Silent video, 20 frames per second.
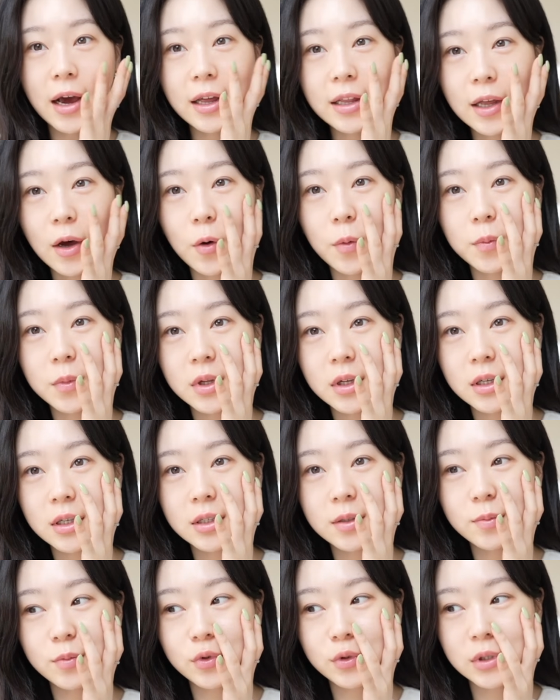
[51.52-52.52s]
하나
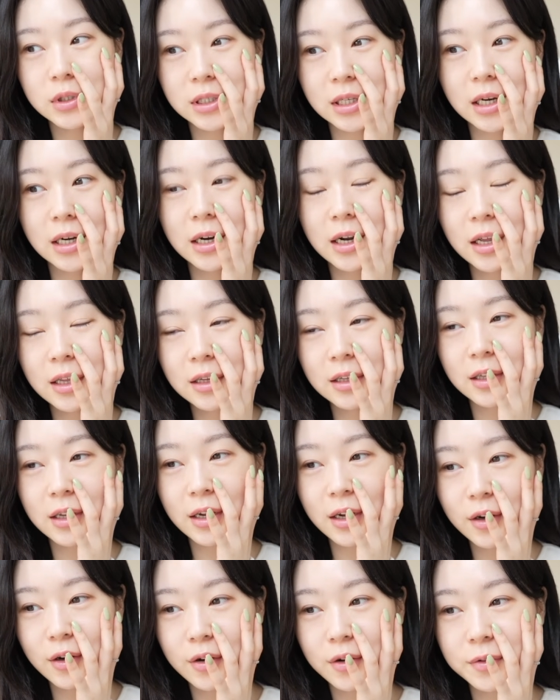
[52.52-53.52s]
없는 분장을
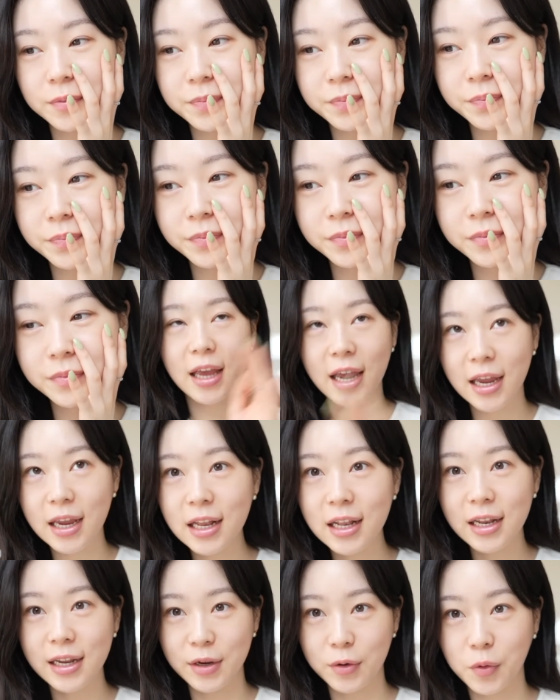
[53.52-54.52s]
하는데요,
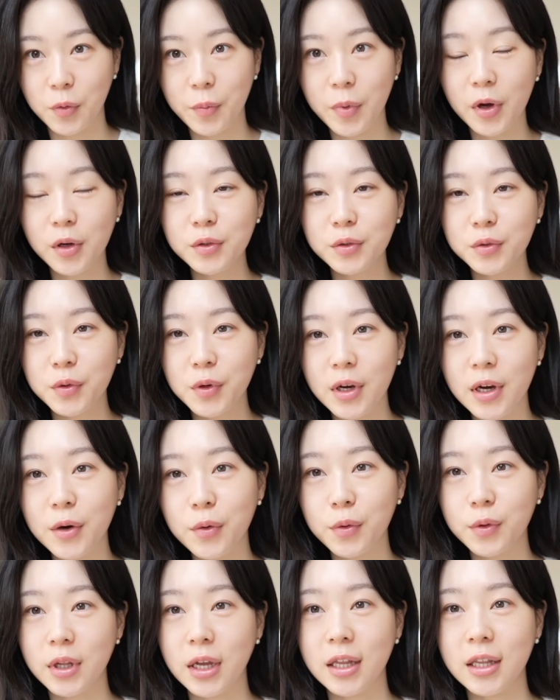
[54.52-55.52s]
데일리로 평소에
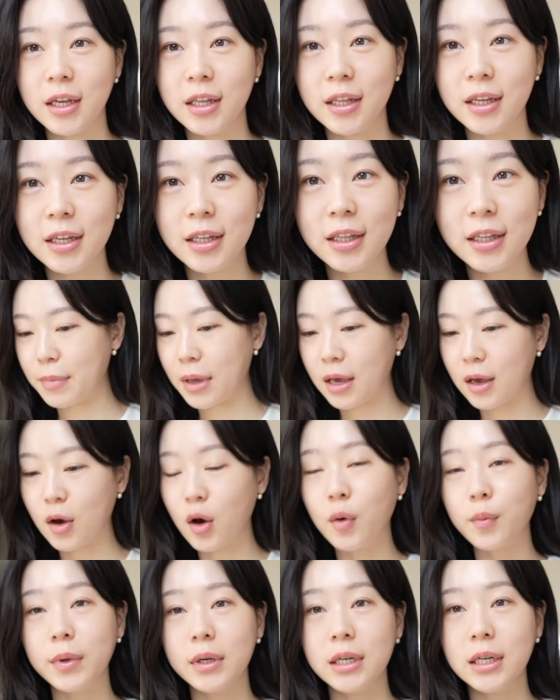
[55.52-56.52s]
하고 다니는
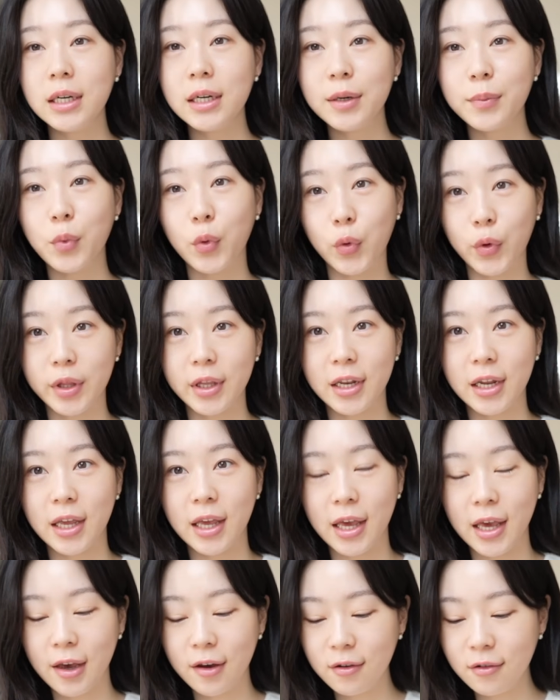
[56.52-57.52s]
메이크업을
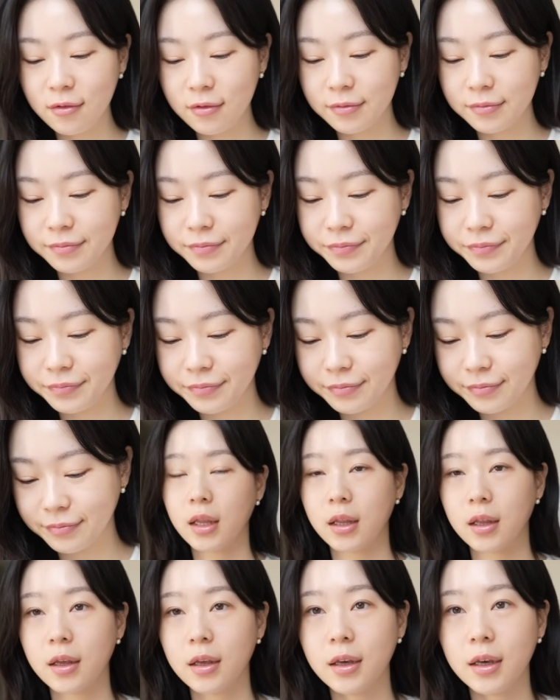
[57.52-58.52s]
보여드릴게요.
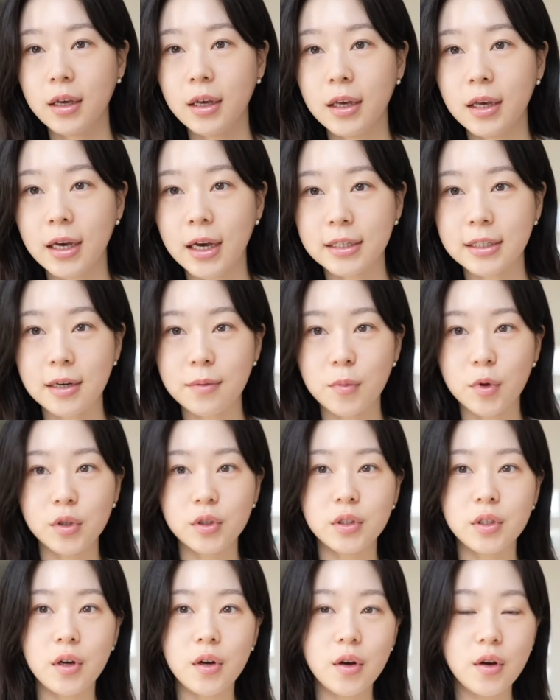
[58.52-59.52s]
가장
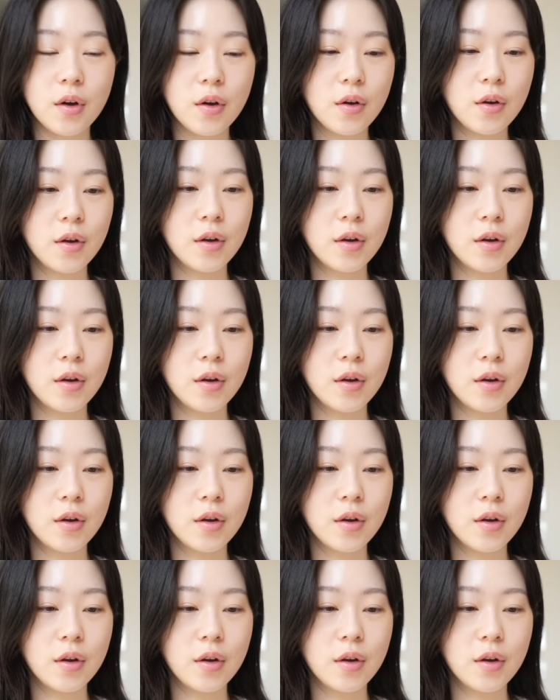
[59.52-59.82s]
먼저